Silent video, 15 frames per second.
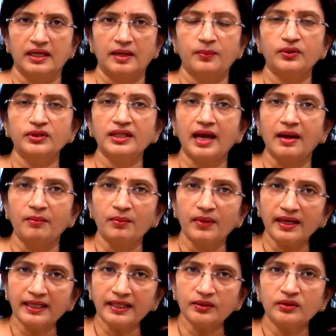ఇకపోతే
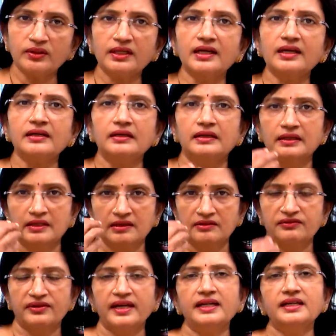అమ్మాయిలకు కూడా
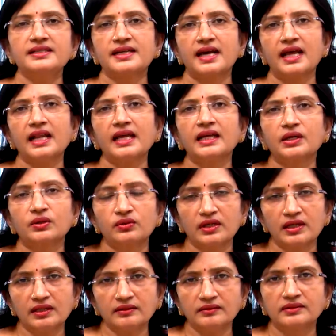ఫ్రంట్ చాలా
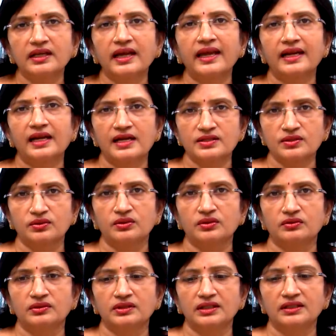ఎక్కువగా హెయిర్ లాస్
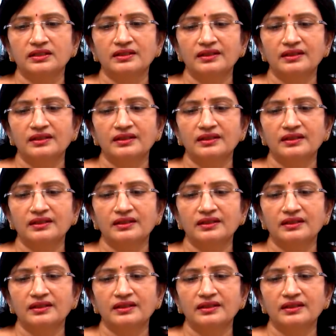ఉంటుంది